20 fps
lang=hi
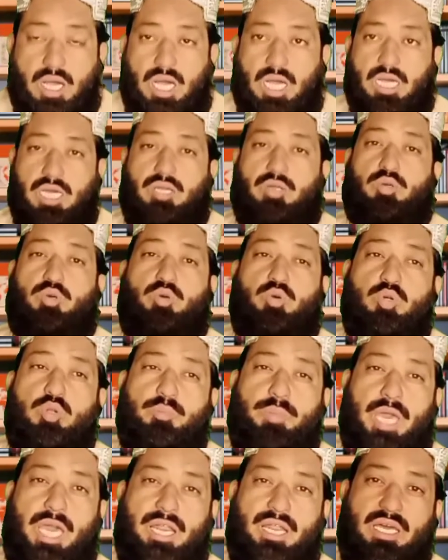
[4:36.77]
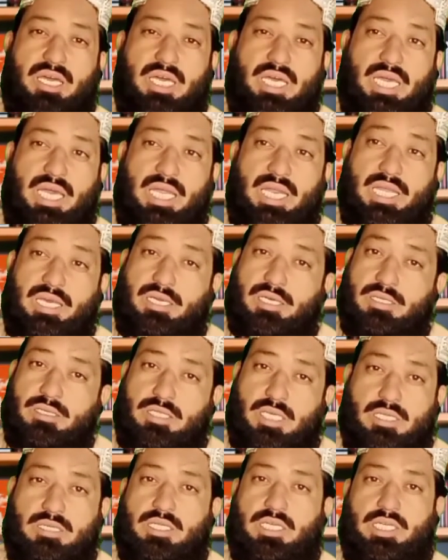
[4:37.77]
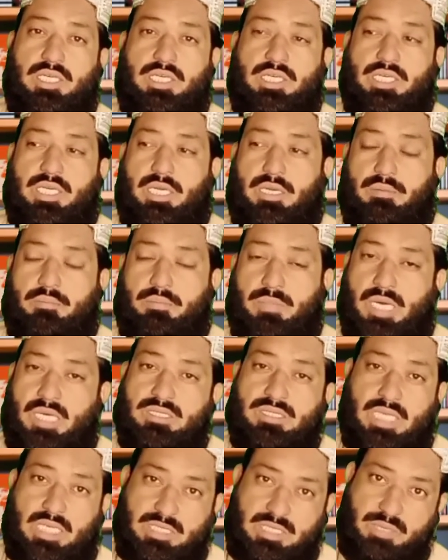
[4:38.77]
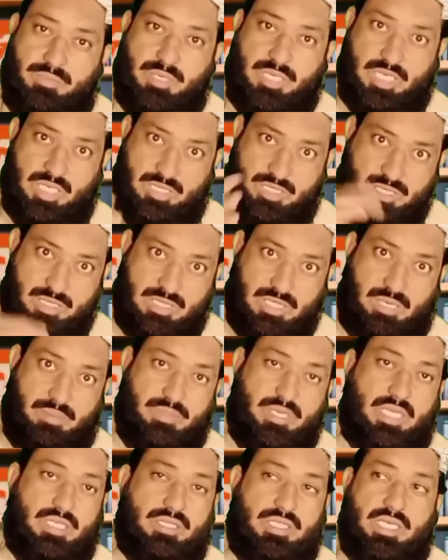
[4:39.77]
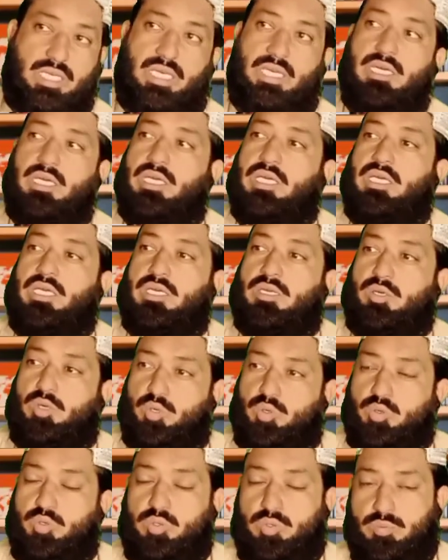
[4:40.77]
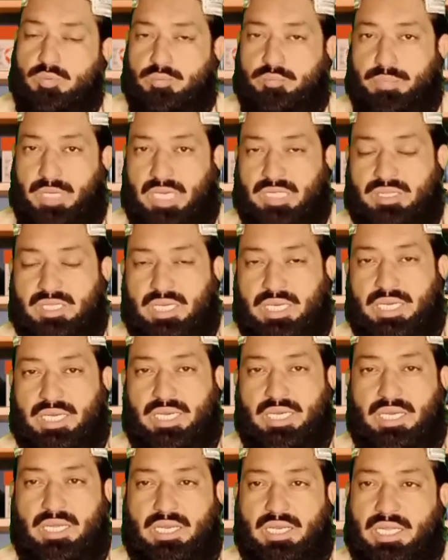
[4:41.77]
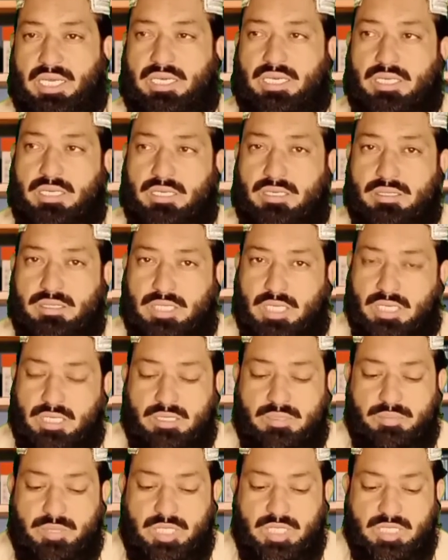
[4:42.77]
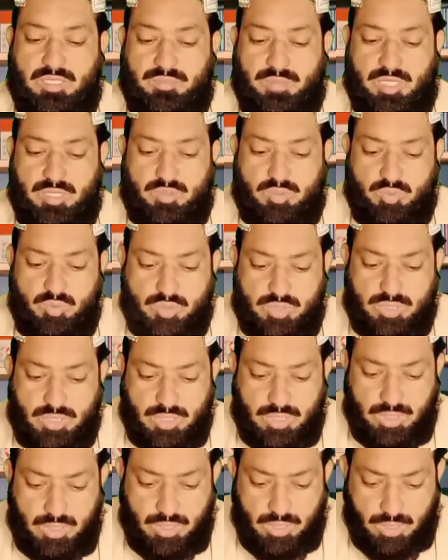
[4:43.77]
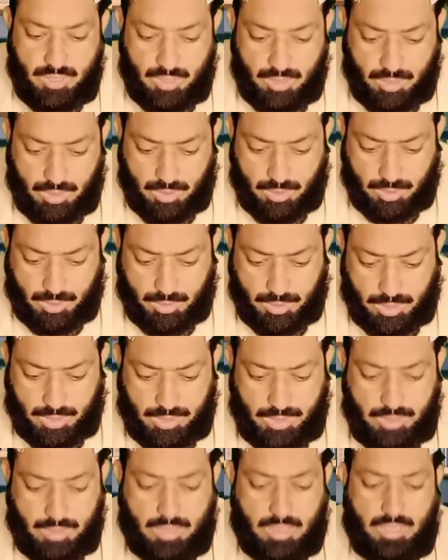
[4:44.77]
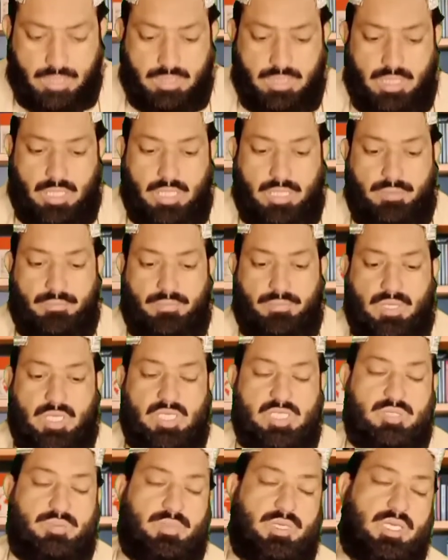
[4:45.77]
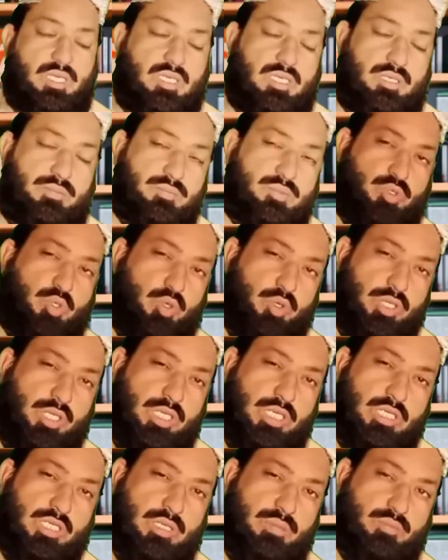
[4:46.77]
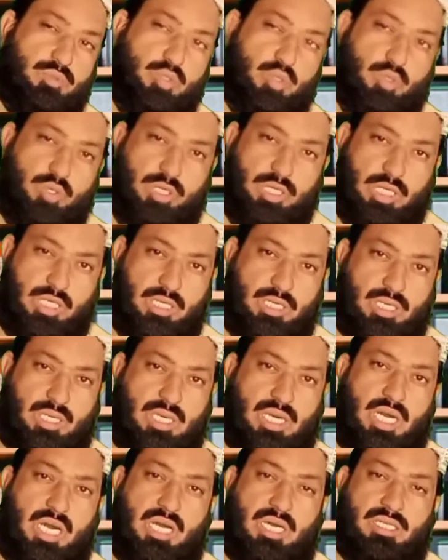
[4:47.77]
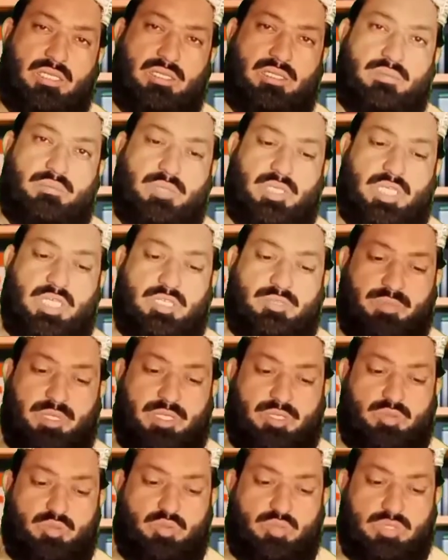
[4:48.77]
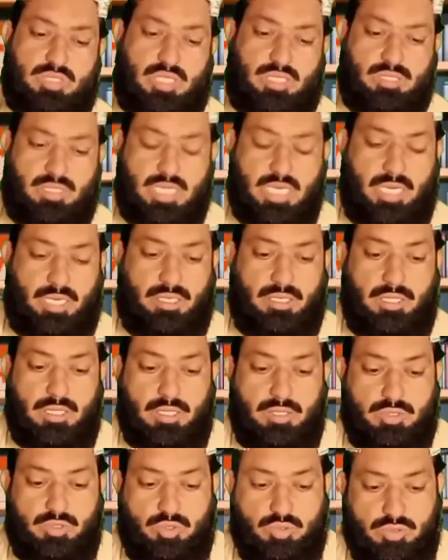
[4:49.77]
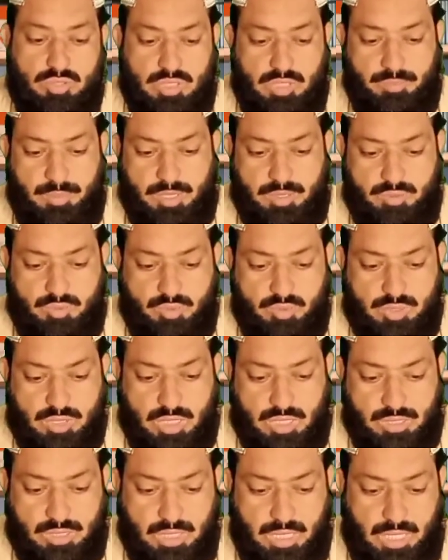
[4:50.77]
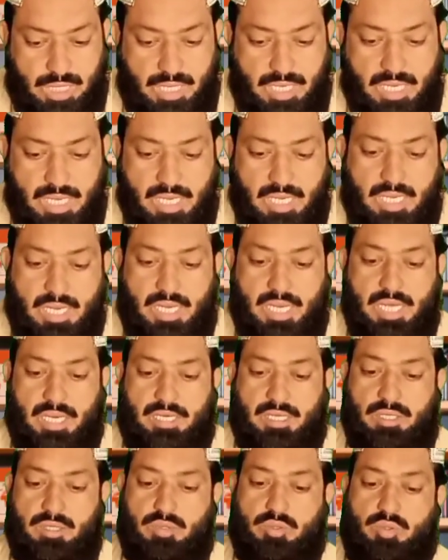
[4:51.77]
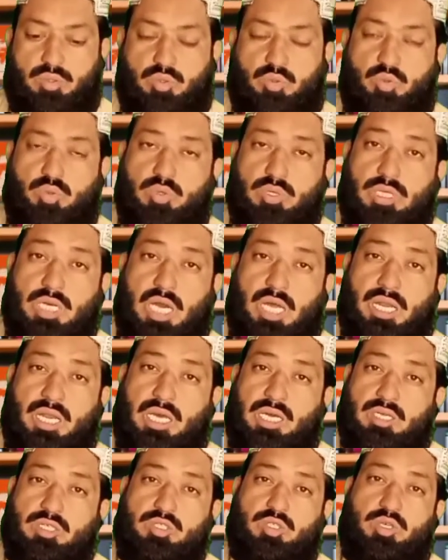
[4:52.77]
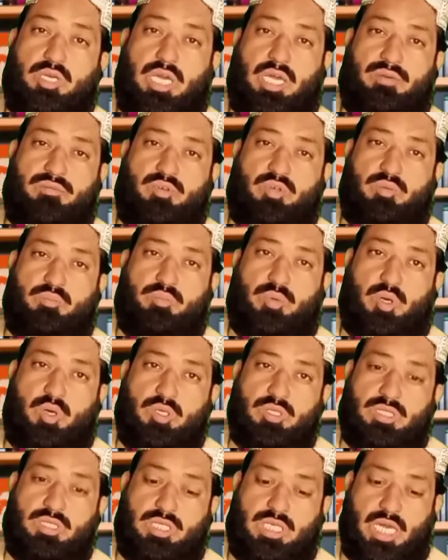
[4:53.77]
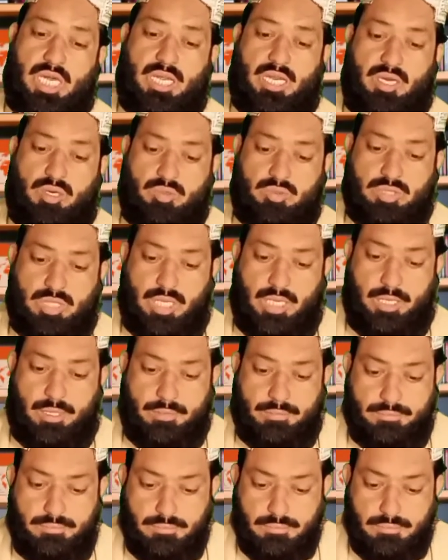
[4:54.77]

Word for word: अगर खून बह रहा है लेकिन दर्द नहीं है बाज़ ऐसे भी केसेस सामने आते हैं खून बहता है लेकिन दर्द मरीज़ महसूस नहीं करता इसमें कमज़ोरी कमज़ोरी नकाहत मरीज़ महसूस करता है सुस्ती महसूस करता है लेकिन खून का रंग जो है वो बहुत गहरा होता है